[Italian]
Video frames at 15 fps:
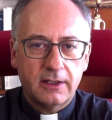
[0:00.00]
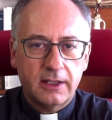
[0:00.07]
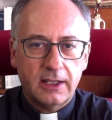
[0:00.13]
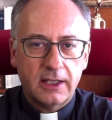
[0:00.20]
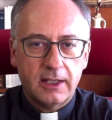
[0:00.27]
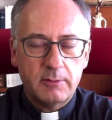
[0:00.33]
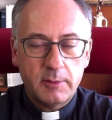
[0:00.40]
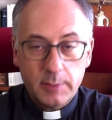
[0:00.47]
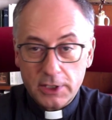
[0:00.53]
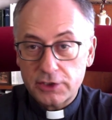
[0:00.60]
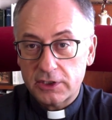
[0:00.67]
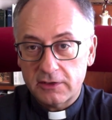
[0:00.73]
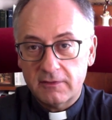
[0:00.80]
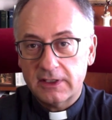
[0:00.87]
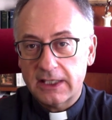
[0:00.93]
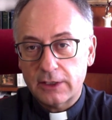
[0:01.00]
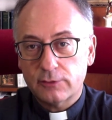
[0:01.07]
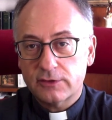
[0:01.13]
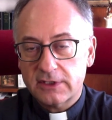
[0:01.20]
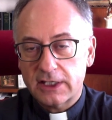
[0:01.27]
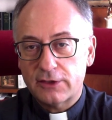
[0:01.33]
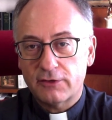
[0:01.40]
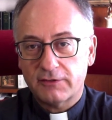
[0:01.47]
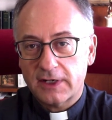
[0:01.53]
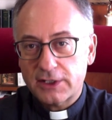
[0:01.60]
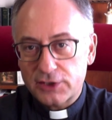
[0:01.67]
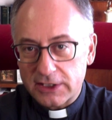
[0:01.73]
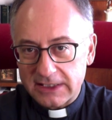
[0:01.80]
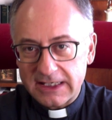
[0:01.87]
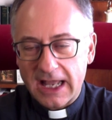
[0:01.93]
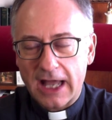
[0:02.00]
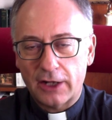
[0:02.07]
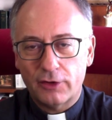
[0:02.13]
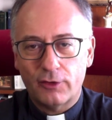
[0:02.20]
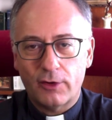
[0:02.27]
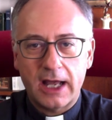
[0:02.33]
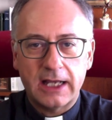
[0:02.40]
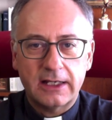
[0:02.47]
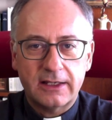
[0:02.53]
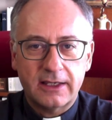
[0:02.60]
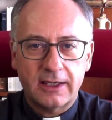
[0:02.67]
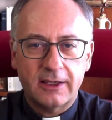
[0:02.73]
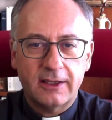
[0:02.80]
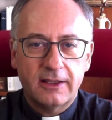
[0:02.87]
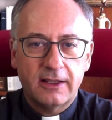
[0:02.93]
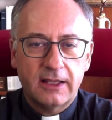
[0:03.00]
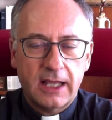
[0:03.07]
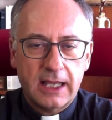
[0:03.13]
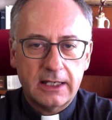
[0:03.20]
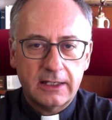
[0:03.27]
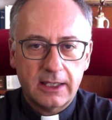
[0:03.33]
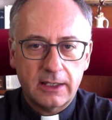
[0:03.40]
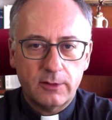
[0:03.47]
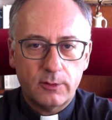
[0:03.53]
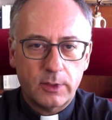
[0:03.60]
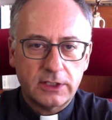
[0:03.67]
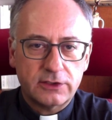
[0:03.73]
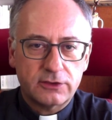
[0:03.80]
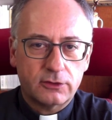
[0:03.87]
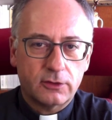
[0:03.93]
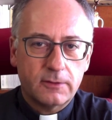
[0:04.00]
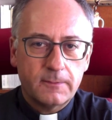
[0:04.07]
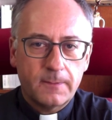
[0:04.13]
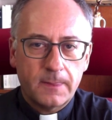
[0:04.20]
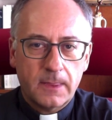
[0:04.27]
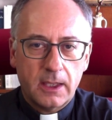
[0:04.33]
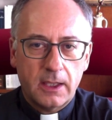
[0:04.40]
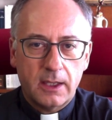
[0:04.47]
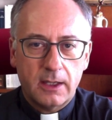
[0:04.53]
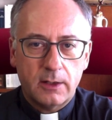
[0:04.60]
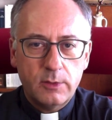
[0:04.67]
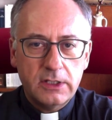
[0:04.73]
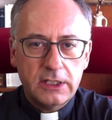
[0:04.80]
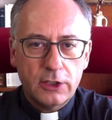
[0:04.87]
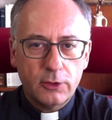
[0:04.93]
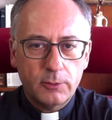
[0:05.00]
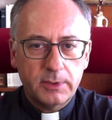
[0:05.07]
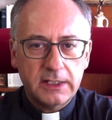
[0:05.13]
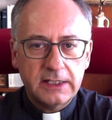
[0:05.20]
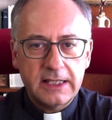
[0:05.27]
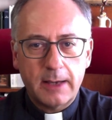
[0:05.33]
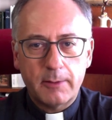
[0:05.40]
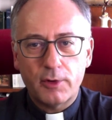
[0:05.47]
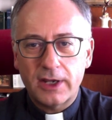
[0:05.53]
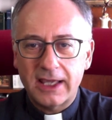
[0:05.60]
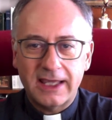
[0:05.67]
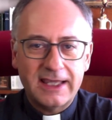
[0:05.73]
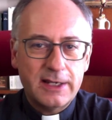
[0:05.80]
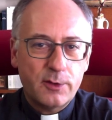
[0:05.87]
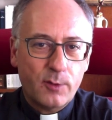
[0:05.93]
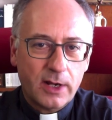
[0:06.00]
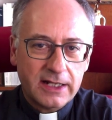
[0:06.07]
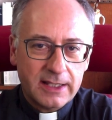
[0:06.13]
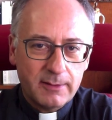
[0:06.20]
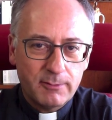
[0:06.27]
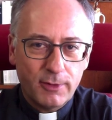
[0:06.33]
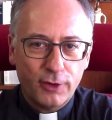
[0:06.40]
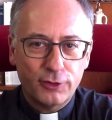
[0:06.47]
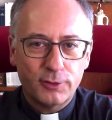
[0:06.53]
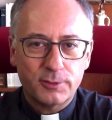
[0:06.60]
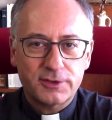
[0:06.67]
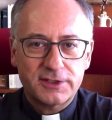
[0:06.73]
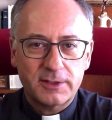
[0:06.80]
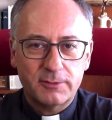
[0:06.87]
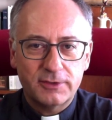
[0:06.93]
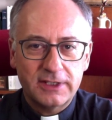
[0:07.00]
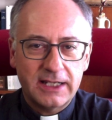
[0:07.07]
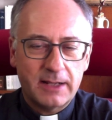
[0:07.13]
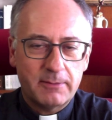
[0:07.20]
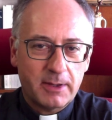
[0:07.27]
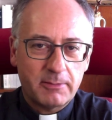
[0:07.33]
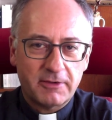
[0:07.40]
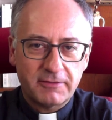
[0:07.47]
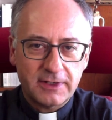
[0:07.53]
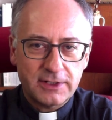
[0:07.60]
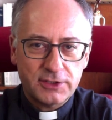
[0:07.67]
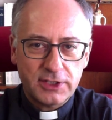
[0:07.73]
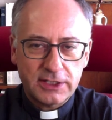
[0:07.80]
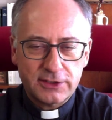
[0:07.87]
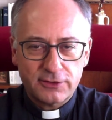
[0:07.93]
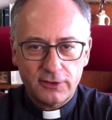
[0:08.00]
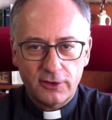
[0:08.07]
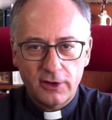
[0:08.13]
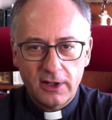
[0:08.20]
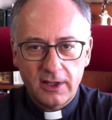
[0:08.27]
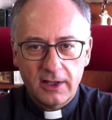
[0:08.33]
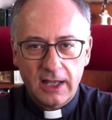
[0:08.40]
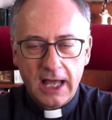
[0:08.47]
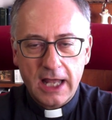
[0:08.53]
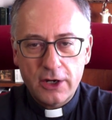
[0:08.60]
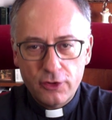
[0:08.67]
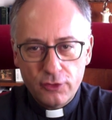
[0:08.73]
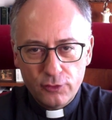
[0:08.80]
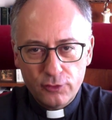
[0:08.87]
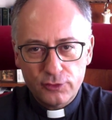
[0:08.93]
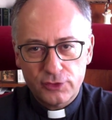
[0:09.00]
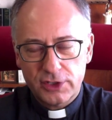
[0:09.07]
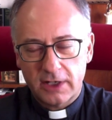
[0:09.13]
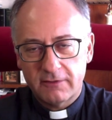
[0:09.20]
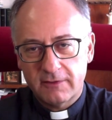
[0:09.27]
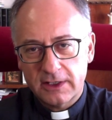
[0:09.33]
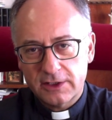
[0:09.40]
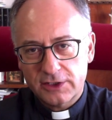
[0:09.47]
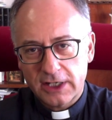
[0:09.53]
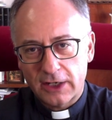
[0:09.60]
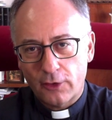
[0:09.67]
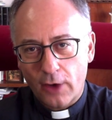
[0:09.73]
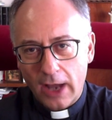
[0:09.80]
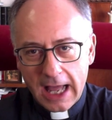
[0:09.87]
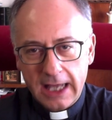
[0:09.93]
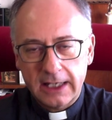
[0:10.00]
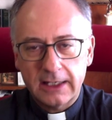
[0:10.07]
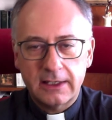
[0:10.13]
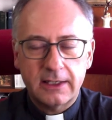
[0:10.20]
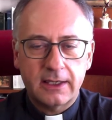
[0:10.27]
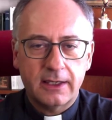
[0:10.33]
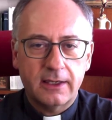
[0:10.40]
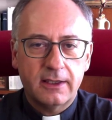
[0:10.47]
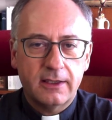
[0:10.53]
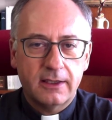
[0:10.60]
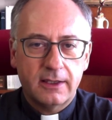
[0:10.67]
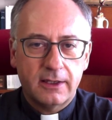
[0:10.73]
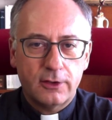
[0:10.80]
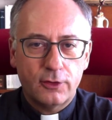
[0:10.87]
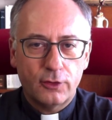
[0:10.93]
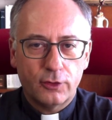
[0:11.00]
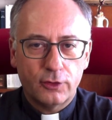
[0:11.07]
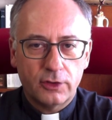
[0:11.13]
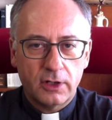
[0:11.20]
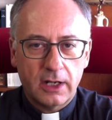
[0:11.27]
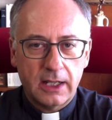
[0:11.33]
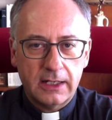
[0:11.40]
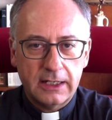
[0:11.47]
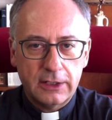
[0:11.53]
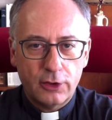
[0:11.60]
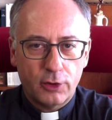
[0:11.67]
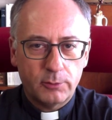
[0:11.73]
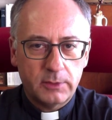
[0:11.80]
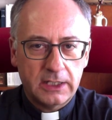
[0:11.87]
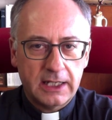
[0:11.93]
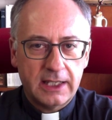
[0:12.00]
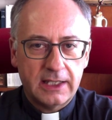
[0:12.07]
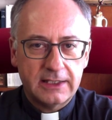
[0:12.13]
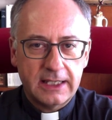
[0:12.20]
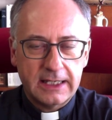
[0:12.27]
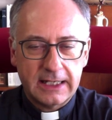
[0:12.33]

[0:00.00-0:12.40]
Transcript: eh, mi piace rivedere un segno francescano anche, anche in questo. Eh, quindi comprendiamo che in qualche modo possiamo dire Papa Francesco annuncia il Vangelo anche con le nomine dei